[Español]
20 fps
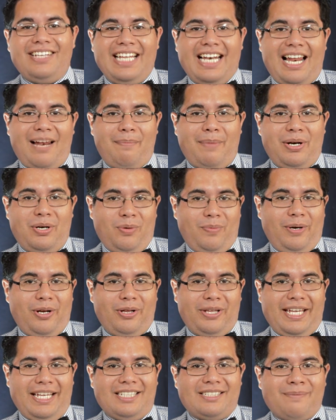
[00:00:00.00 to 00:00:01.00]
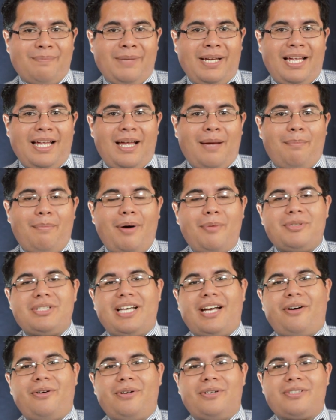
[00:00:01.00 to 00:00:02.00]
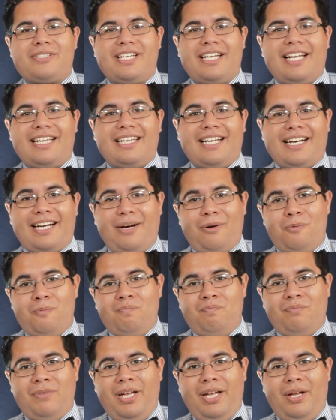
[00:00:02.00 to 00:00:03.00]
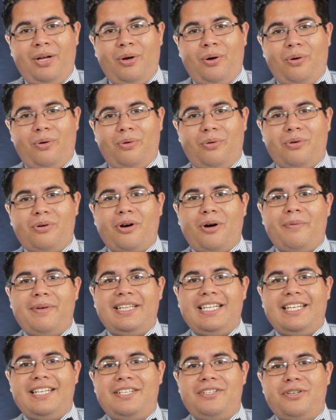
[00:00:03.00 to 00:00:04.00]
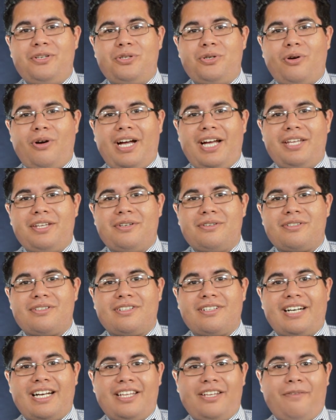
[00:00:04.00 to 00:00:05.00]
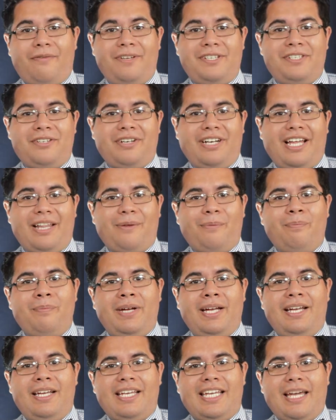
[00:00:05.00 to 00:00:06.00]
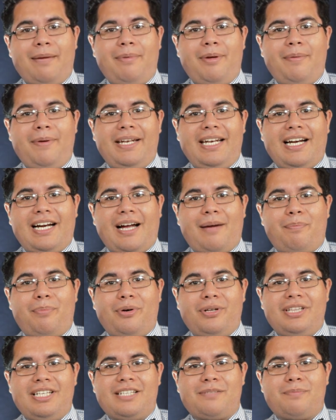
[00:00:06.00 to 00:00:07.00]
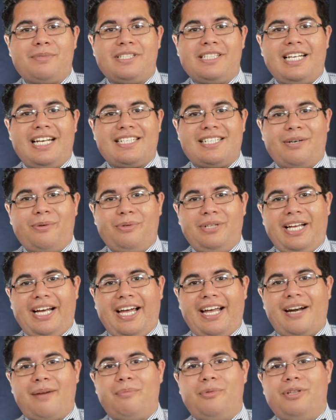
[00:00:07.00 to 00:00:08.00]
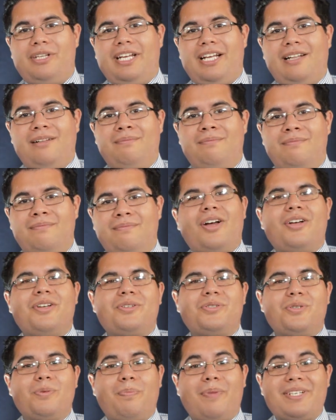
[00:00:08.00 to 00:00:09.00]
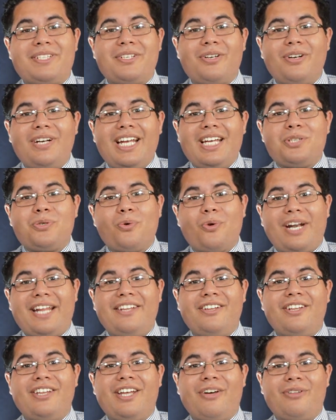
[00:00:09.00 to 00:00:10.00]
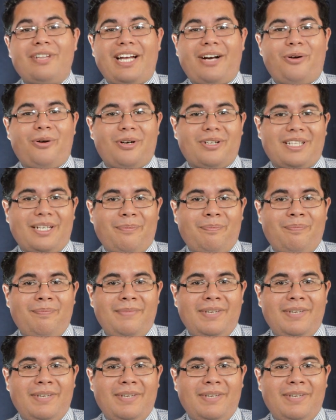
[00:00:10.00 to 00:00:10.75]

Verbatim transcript: del alma número 10, vamos a conocer a Takao, un joven de 18 años radioaficionado que vive en el Japón después de la Segunda Guerra Mundial. Su pasión es su radio de onda corta,